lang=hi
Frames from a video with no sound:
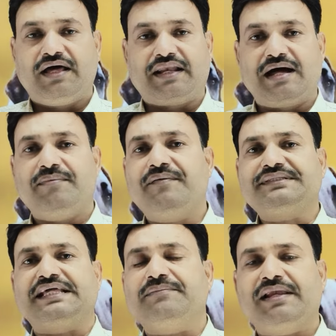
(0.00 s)

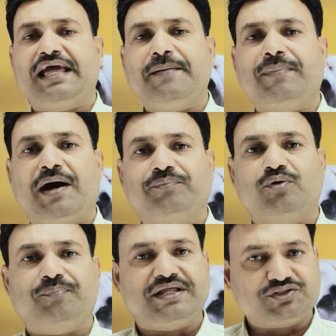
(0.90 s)
रामावत एनिमल ऐप आपको
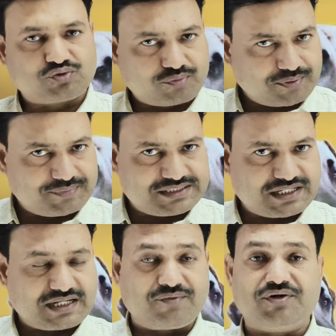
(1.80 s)
प्ले स्टोर पर मिल
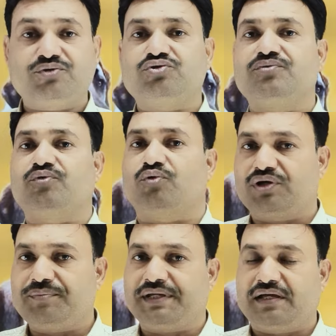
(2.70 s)
जाएगा वन टू थ्री फोर ओ
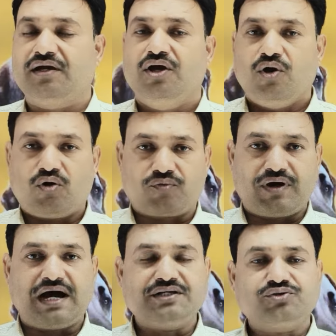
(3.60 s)
है और
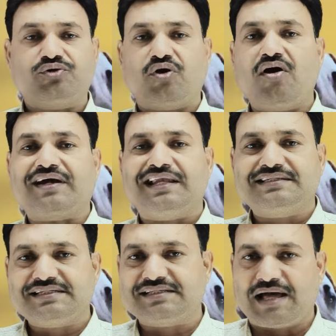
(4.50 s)
वहाँ जो डॉग
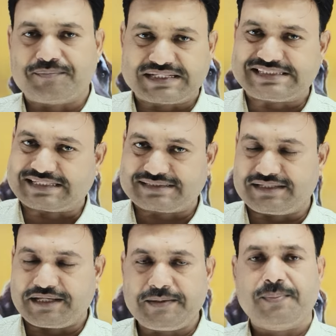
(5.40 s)
क्लासेस नाम का सेक्शन
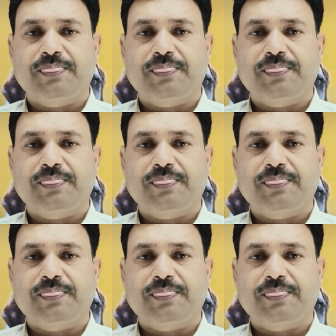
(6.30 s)
है